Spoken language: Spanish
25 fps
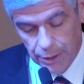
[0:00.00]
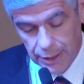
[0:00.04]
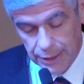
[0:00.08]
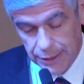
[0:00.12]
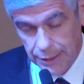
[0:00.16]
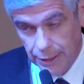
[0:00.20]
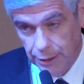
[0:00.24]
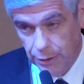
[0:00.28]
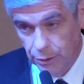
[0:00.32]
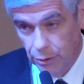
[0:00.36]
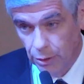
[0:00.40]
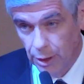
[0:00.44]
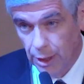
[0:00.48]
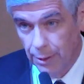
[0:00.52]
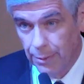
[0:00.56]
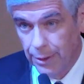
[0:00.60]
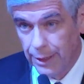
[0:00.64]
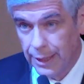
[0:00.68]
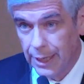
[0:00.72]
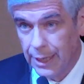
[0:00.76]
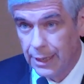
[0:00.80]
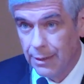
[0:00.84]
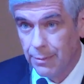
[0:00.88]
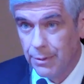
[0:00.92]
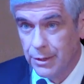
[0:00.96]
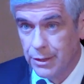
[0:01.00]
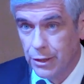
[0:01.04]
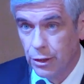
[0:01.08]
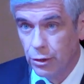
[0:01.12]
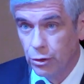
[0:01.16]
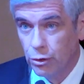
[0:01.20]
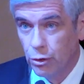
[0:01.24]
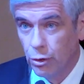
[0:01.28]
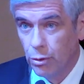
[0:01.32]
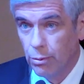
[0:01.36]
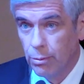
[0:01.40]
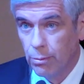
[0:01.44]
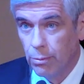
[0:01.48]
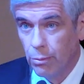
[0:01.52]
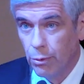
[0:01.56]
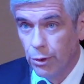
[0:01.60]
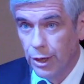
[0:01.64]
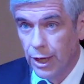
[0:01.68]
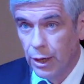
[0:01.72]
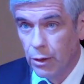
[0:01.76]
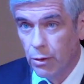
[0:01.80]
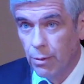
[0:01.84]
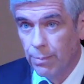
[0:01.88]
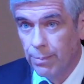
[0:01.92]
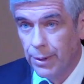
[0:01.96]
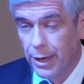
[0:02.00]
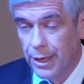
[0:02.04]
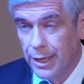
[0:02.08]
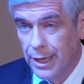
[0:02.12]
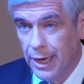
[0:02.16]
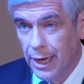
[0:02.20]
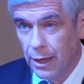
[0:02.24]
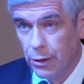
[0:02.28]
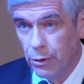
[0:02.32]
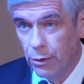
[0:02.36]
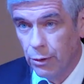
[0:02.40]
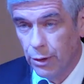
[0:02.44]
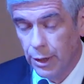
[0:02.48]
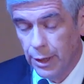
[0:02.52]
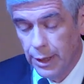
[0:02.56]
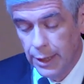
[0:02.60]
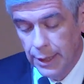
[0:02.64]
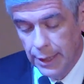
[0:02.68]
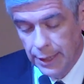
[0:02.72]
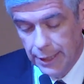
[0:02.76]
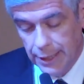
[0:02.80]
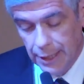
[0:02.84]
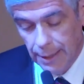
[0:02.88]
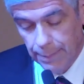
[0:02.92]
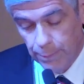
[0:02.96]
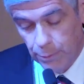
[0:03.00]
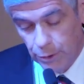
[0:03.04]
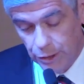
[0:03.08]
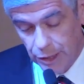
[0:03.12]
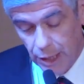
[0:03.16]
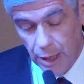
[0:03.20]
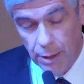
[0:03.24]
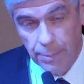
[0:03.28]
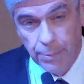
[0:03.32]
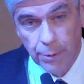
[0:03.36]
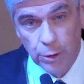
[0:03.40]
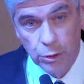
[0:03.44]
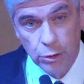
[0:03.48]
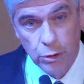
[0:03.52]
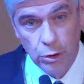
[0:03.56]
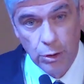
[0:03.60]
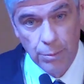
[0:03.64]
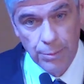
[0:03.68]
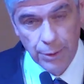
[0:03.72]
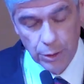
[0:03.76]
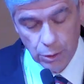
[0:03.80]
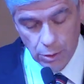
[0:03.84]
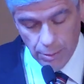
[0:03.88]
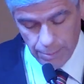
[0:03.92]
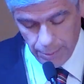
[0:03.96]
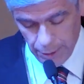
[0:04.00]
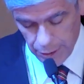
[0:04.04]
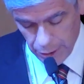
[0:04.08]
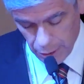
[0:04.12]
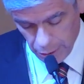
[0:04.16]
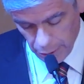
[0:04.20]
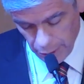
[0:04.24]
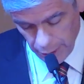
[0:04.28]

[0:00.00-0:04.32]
haciendo. La verdad que me siento muy acompañado y apoyado por todos mis compañeros